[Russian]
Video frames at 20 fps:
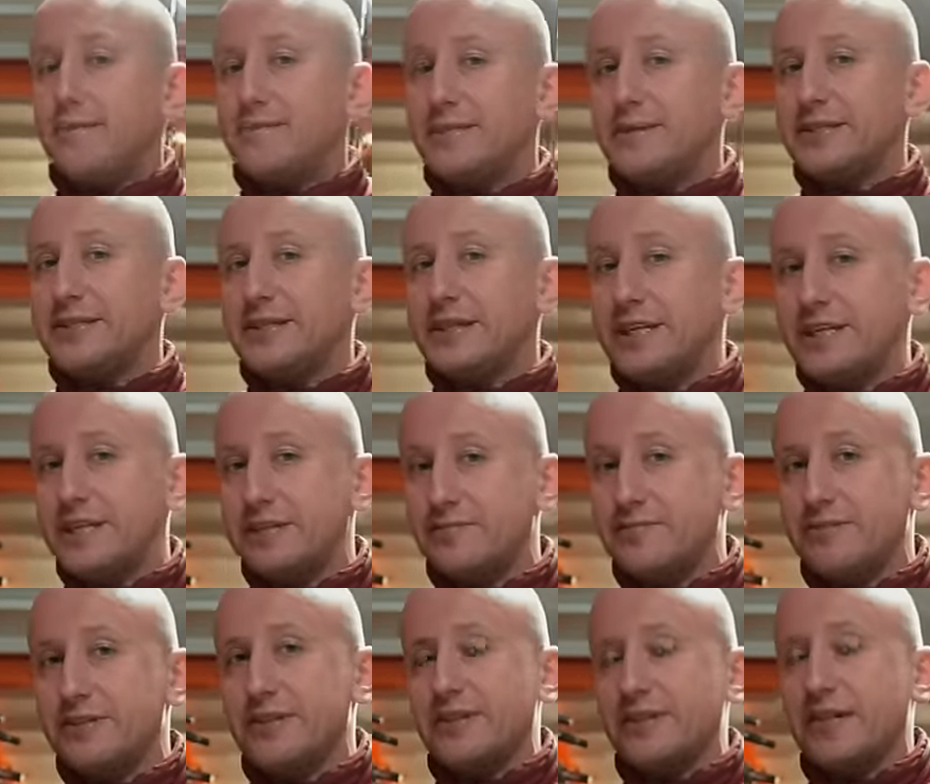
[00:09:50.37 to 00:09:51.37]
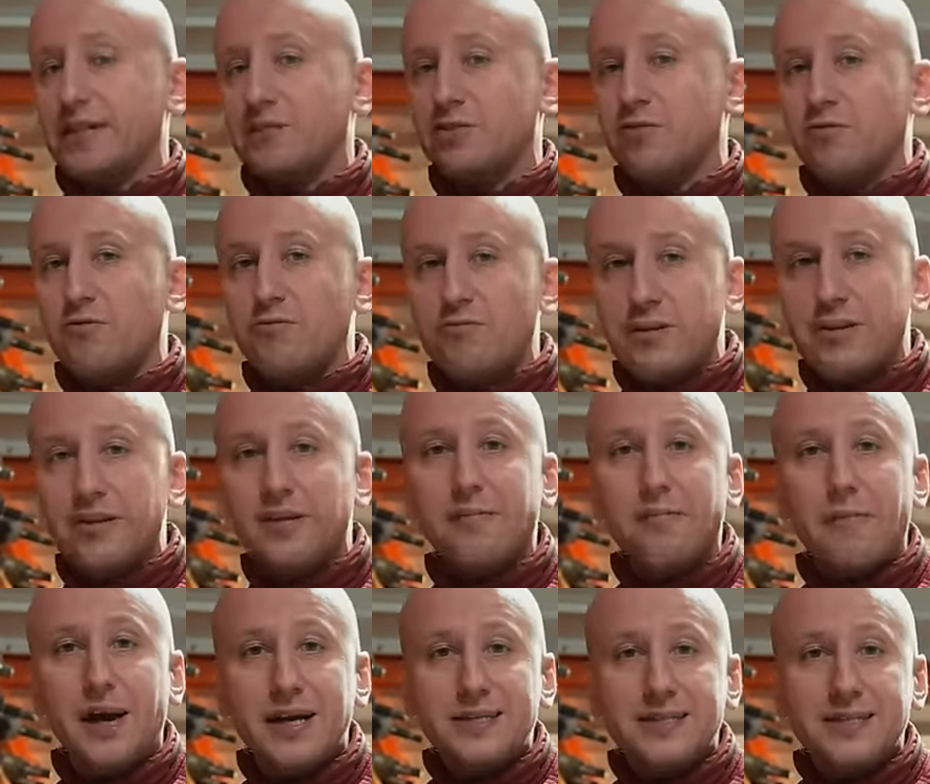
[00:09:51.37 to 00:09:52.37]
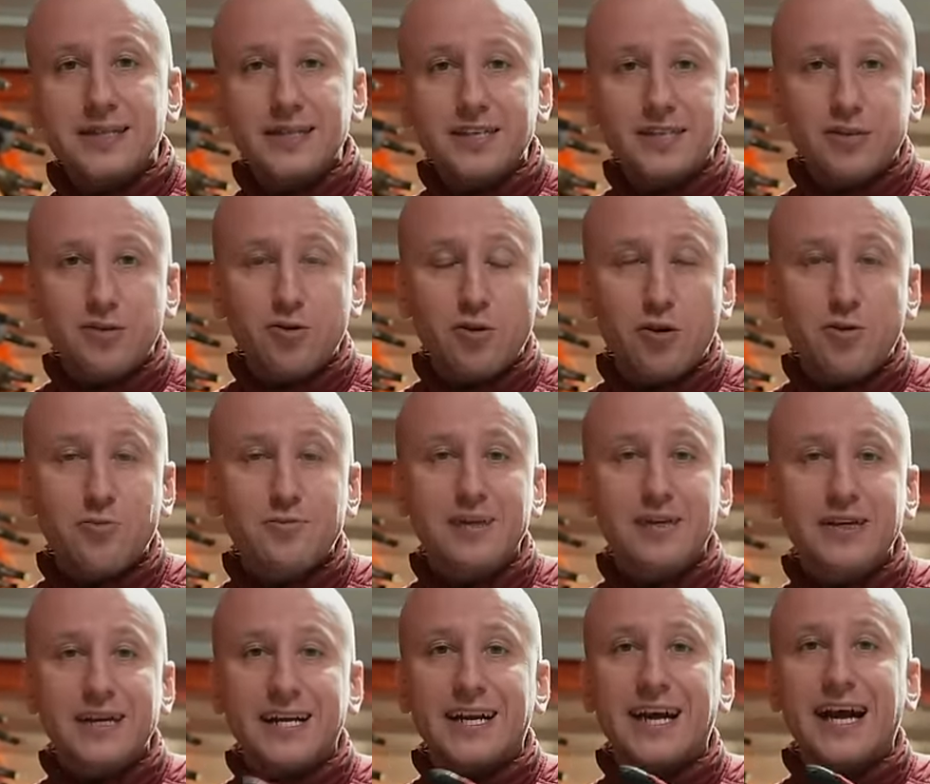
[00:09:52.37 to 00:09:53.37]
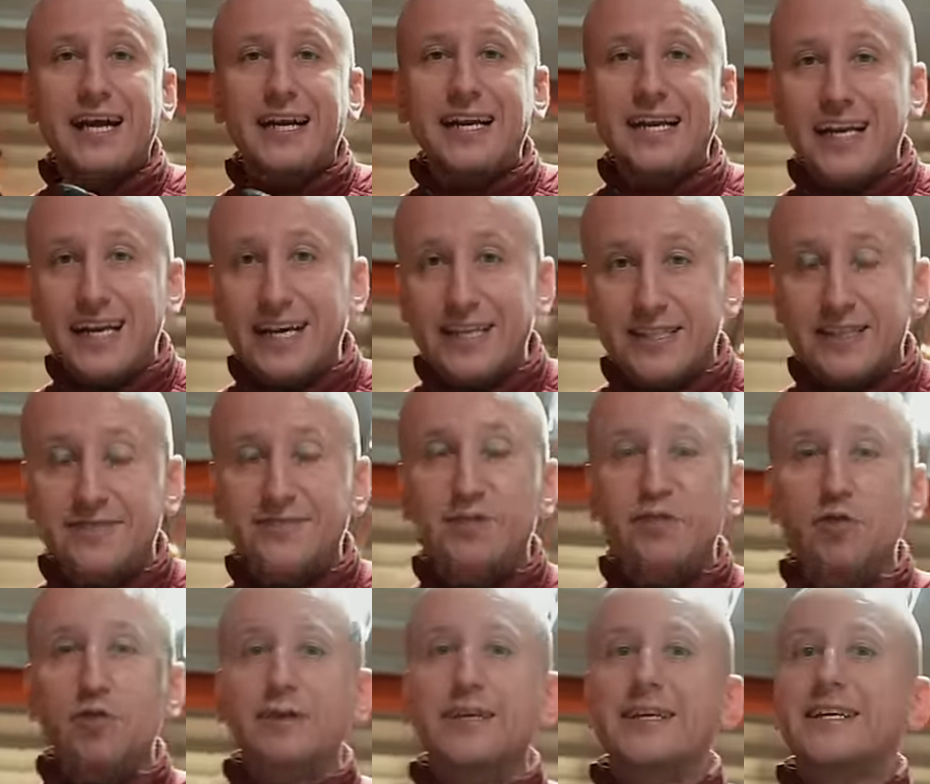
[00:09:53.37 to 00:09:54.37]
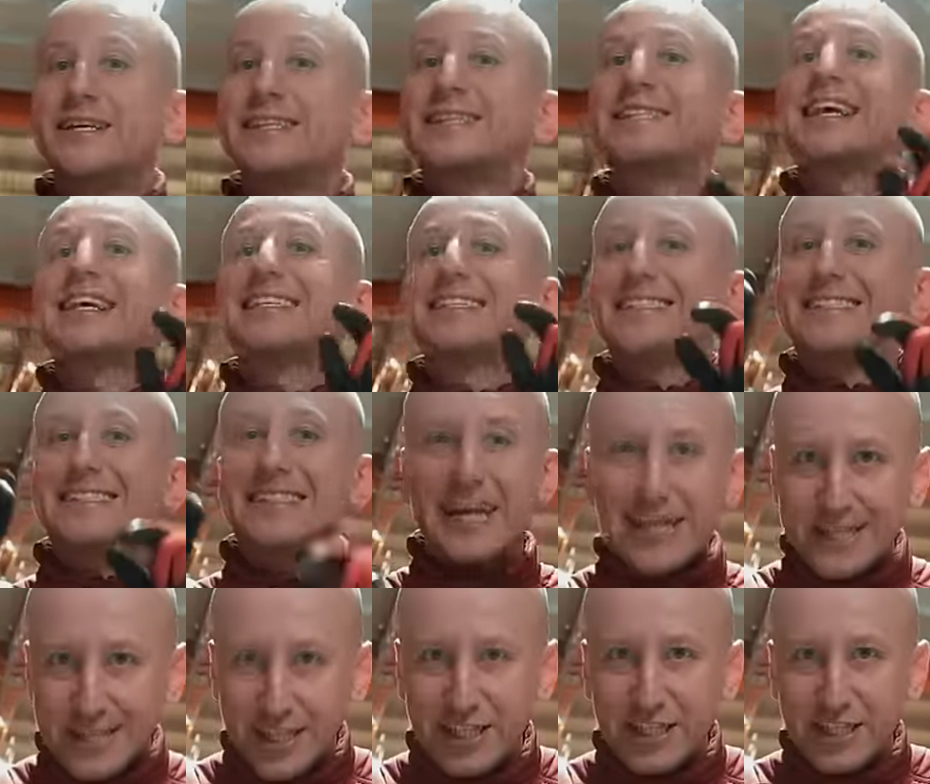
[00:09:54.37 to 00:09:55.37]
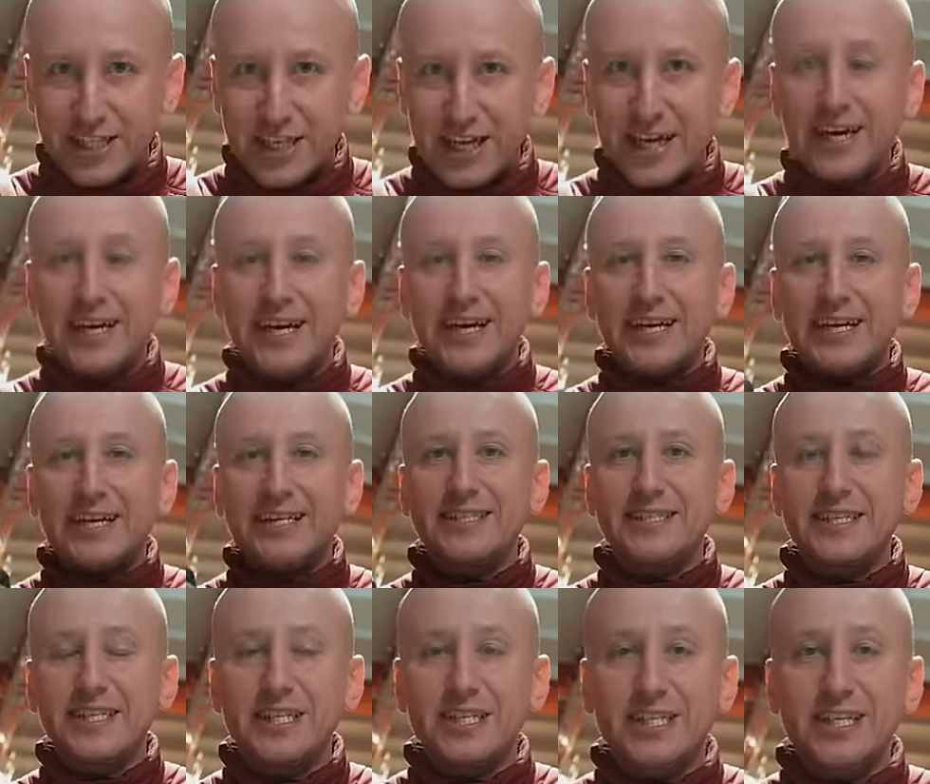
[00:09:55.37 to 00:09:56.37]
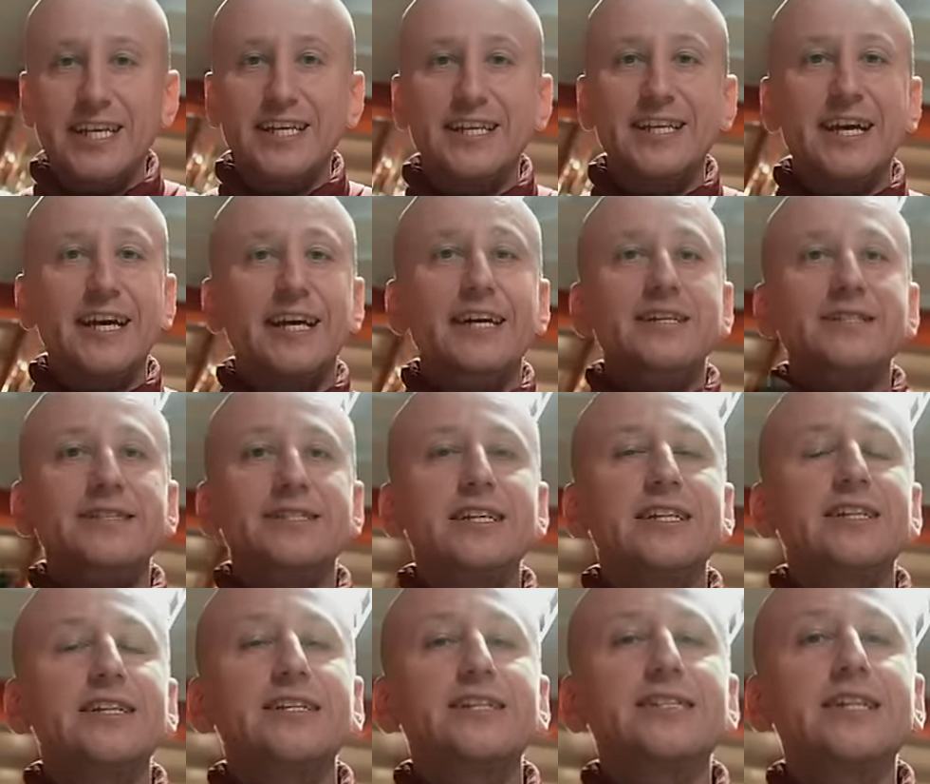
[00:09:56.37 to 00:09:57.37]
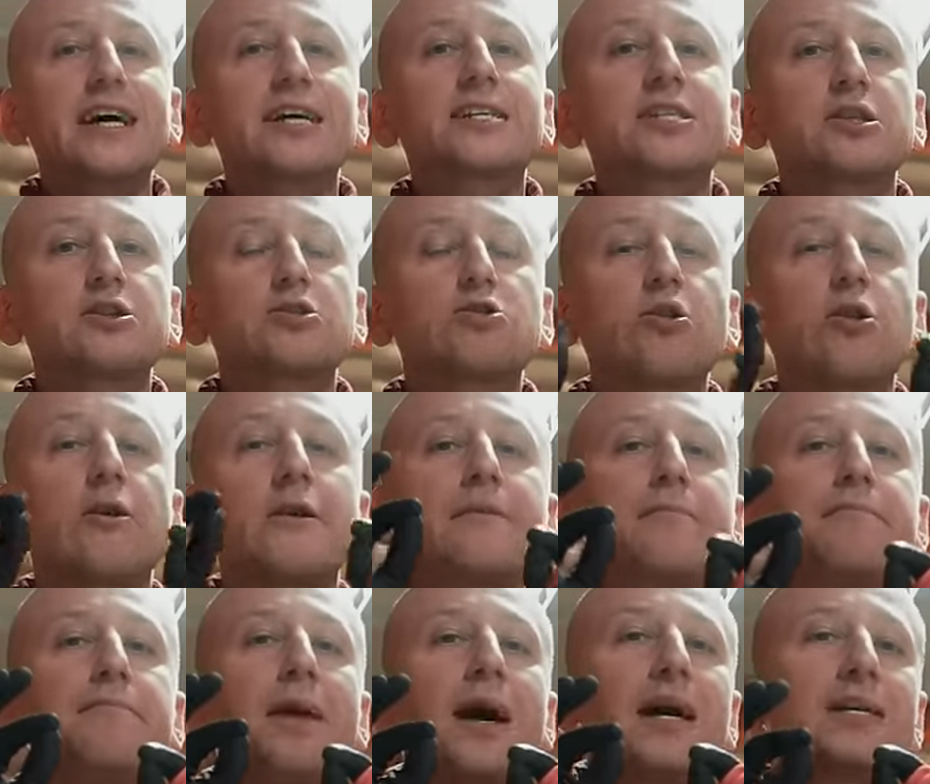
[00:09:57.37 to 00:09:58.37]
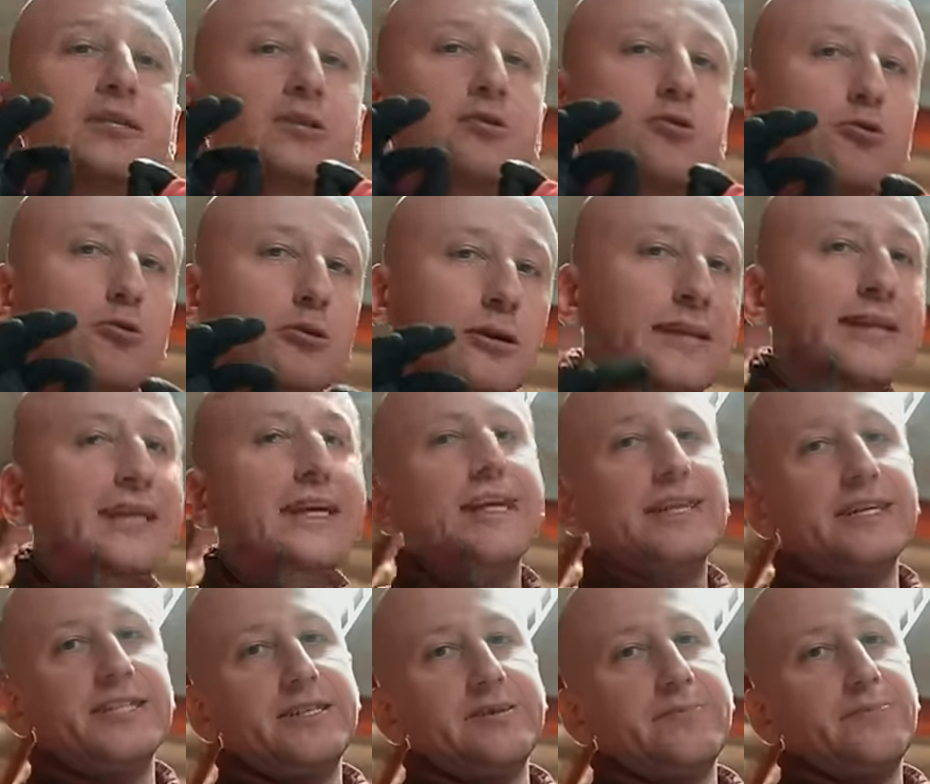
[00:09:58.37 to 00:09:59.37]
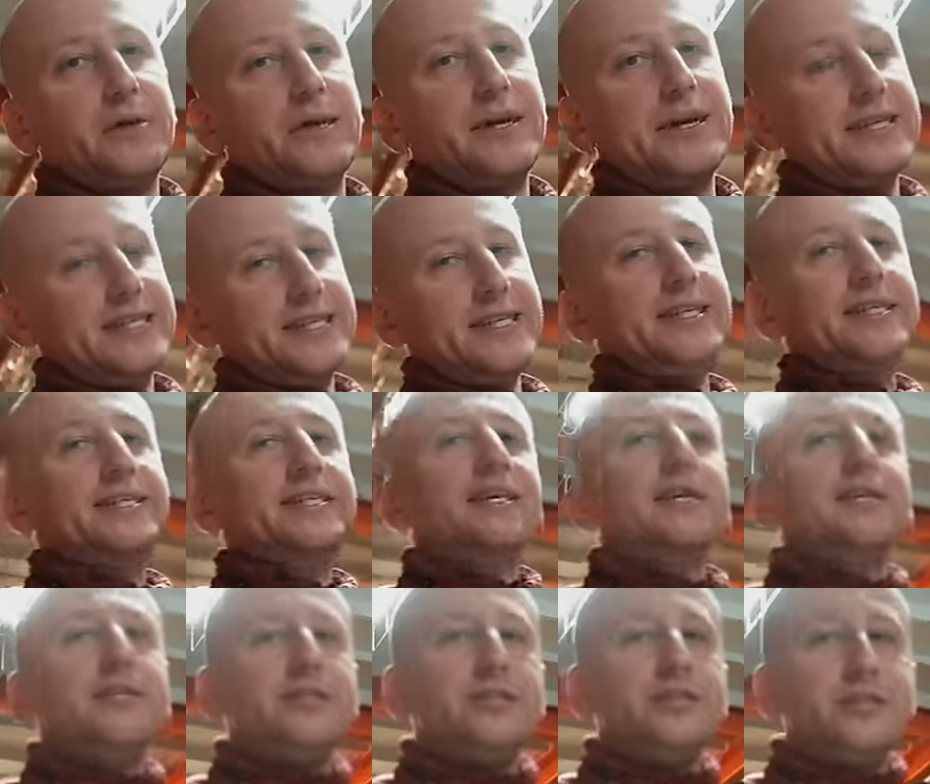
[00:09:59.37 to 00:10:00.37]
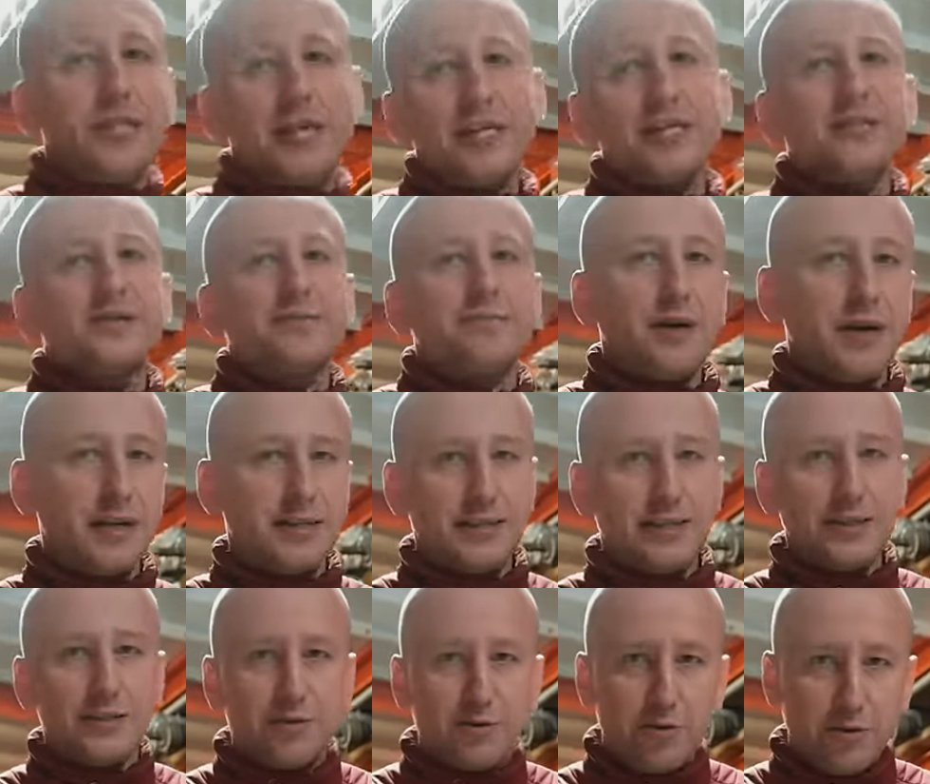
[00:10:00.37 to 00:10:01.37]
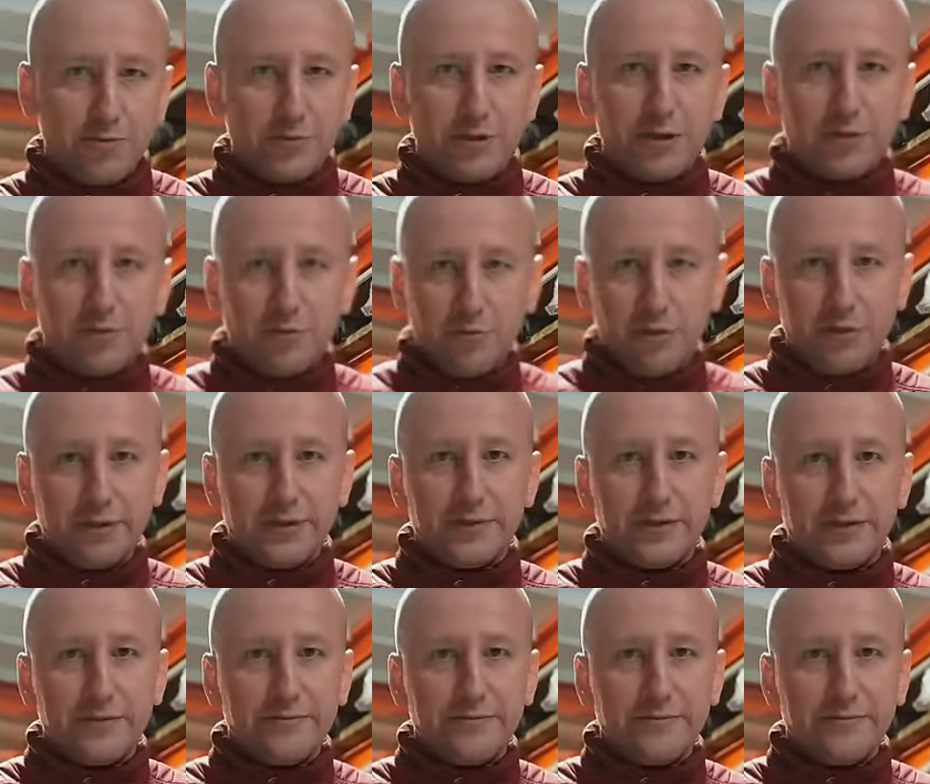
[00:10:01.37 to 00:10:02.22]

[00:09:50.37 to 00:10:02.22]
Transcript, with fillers: быстрейшего закоксовывания маслосъемных колец. Все-таки достаточное разрежение делает так, что масло маслу легче проходить через маслосъемные кольца.